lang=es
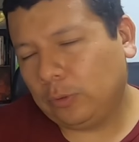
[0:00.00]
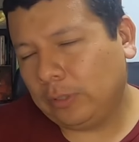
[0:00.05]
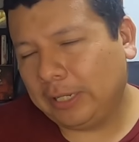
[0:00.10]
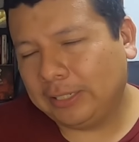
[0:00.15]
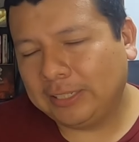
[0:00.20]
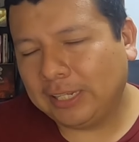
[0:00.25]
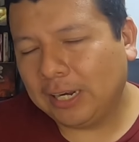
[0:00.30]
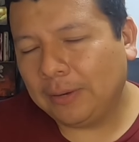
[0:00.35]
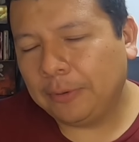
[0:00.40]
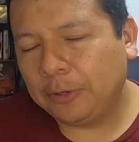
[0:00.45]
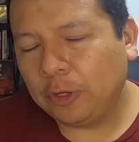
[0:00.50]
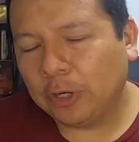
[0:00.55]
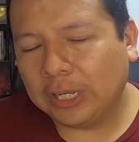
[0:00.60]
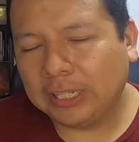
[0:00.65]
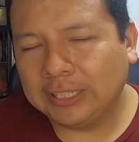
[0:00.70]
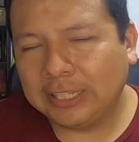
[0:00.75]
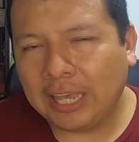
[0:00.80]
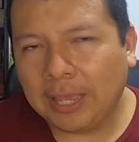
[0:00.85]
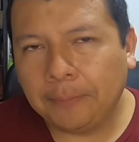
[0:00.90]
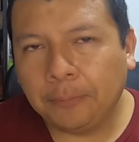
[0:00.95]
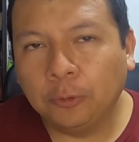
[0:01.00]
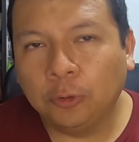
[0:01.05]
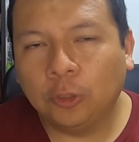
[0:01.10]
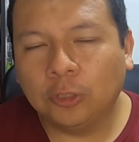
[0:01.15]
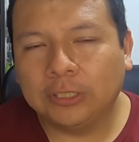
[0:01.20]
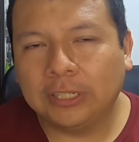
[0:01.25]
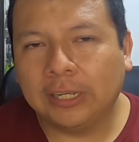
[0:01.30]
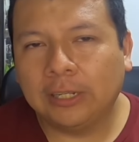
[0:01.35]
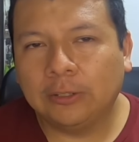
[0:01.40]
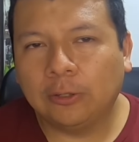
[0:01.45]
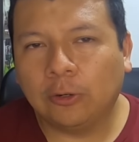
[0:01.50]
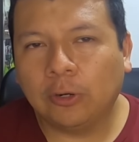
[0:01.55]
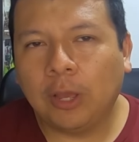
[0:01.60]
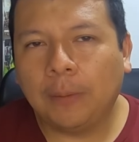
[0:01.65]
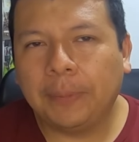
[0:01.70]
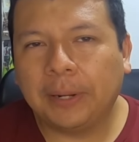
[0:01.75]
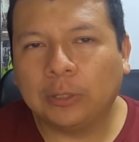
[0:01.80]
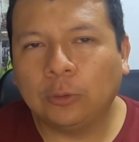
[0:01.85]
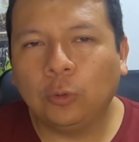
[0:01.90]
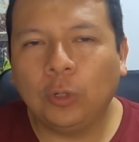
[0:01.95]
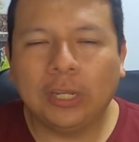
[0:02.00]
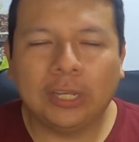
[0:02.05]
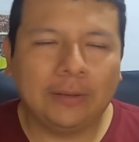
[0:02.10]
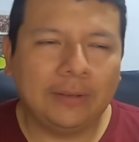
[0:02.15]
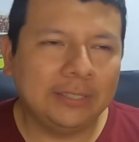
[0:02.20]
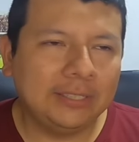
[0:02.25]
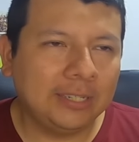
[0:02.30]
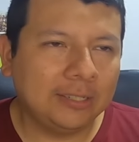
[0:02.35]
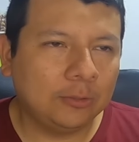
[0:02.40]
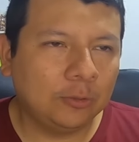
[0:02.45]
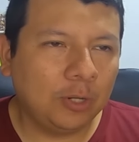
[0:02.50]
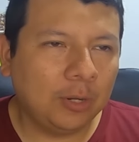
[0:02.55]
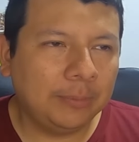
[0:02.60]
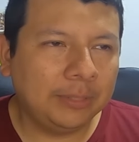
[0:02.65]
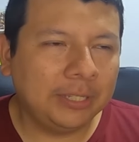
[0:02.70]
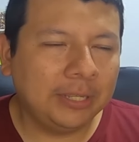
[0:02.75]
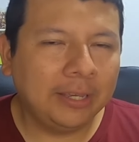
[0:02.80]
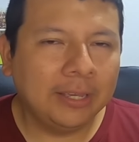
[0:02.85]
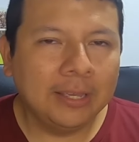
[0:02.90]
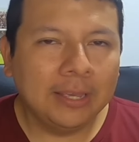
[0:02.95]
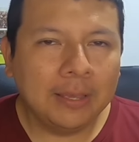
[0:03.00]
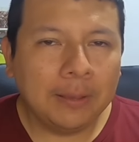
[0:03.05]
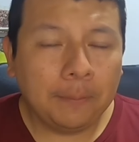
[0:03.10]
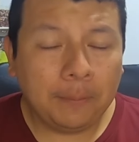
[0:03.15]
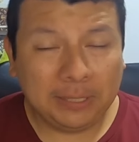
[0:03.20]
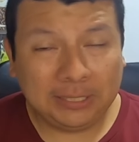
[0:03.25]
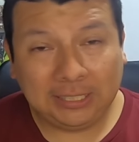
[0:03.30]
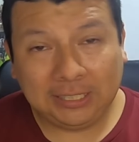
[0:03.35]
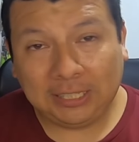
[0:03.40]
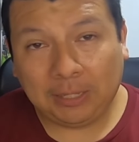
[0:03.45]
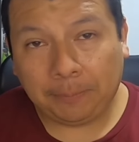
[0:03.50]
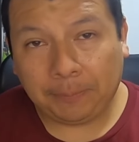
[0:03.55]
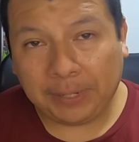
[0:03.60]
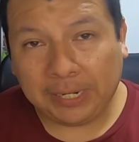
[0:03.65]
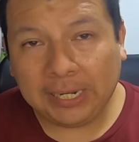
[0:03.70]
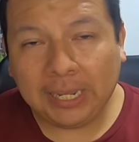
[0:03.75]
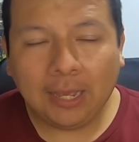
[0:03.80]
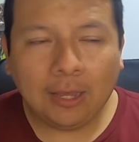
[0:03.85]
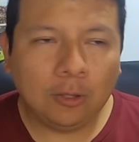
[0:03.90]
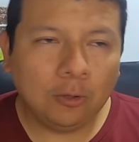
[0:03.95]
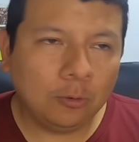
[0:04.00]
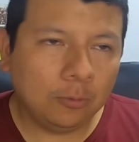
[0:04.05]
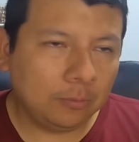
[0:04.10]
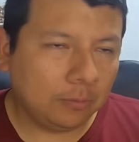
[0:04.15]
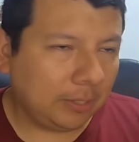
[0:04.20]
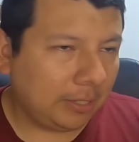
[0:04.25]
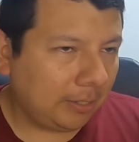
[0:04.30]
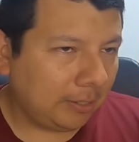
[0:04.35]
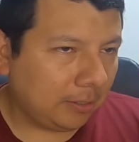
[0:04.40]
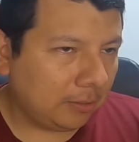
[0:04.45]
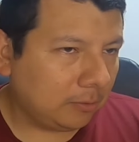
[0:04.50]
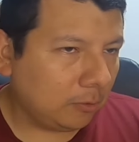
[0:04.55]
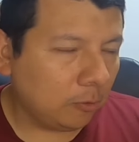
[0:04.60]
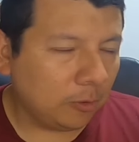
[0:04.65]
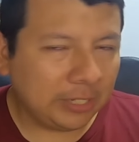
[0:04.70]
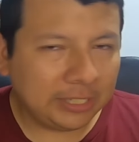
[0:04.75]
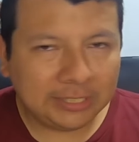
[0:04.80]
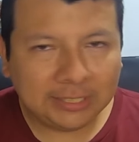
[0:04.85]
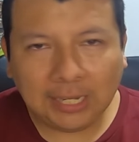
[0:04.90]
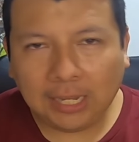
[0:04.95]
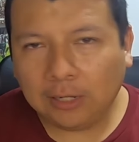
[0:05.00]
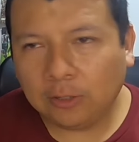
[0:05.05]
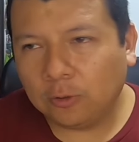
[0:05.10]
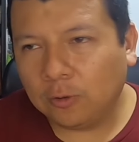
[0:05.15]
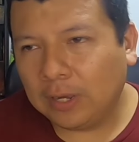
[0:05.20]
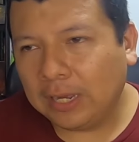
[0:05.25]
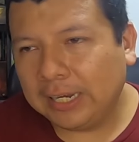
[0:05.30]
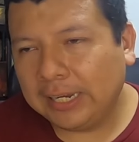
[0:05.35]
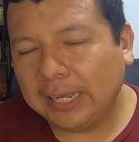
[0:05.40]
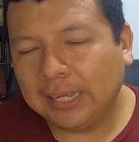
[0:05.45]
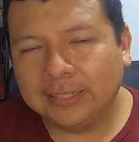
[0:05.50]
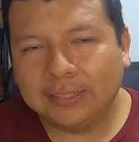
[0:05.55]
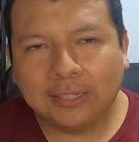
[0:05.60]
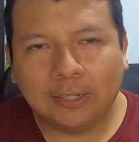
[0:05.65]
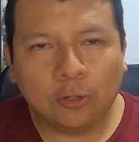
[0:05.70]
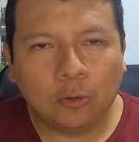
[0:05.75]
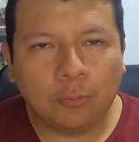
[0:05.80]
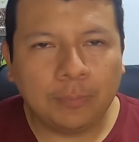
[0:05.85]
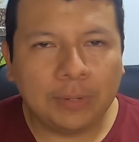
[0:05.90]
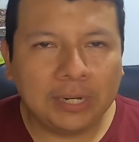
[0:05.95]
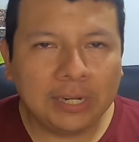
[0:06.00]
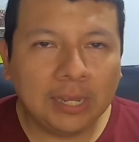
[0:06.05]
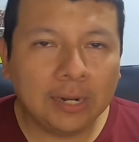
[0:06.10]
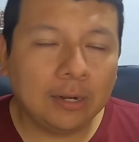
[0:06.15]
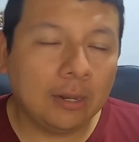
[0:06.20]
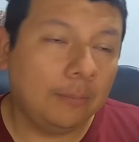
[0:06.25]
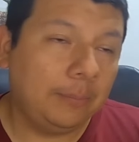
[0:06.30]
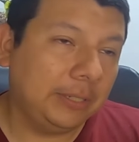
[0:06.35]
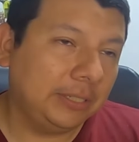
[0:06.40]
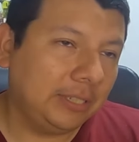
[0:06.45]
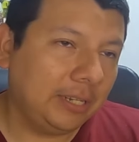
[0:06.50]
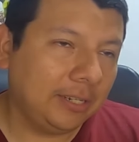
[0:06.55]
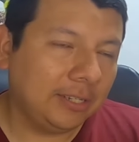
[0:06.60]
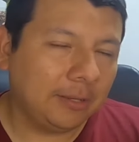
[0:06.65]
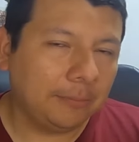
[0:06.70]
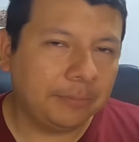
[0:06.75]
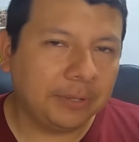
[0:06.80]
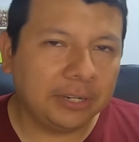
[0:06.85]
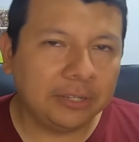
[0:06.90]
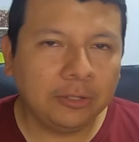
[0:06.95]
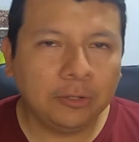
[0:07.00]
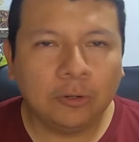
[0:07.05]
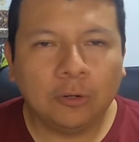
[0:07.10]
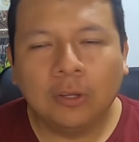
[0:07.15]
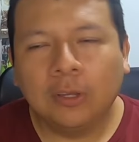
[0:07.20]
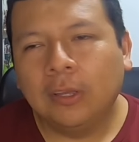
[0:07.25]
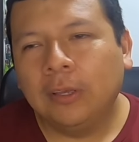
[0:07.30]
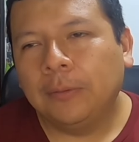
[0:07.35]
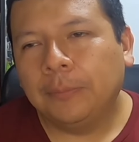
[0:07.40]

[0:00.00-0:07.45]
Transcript: hacer la mayor cantidad de puntos en el torneo de apertura, que va a ser seguramente bastante peleado eh, con Cristal, con Alianza, con Belgar, a pesar de que perdió,